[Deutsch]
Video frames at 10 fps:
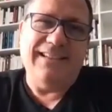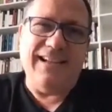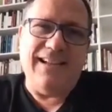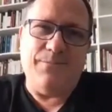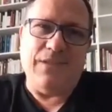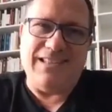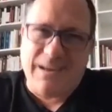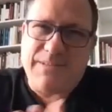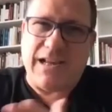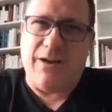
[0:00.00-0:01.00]
Ähm, es
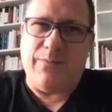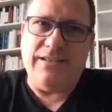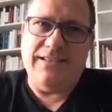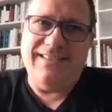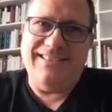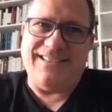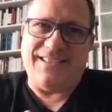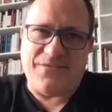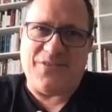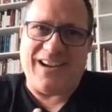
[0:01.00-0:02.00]
gibt sie aber, das
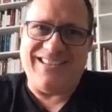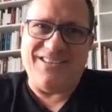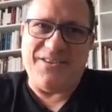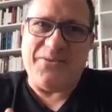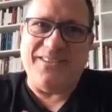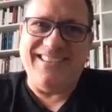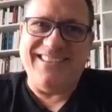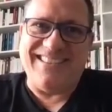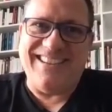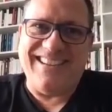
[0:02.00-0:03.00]
ist ein Fakt.
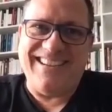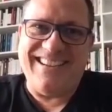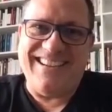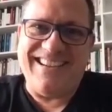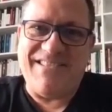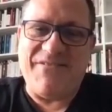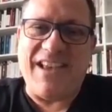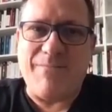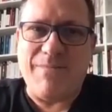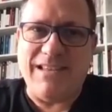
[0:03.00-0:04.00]
Und äh,
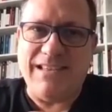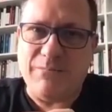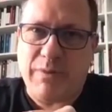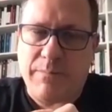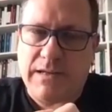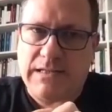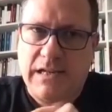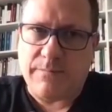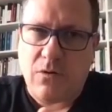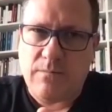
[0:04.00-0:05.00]
wir haben in diesem Paper das
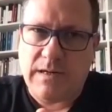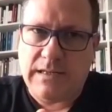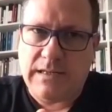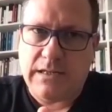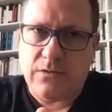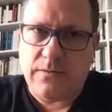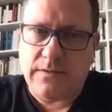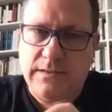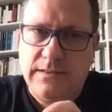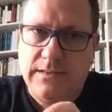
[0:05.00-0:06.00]
halt mal umgedreht
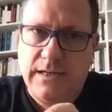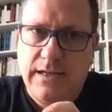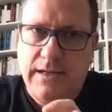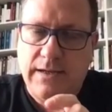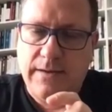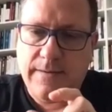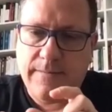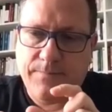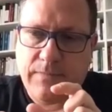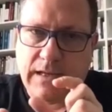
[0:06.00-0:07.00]
und äh,
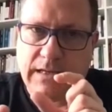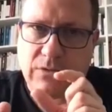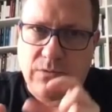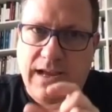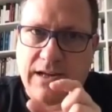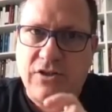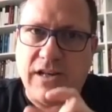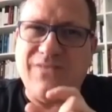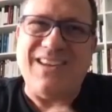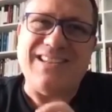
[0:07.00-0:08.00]
es so
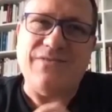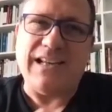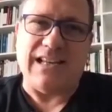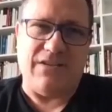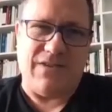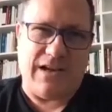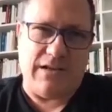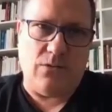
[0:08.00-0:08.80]
dargestellt, wie es wirklich war.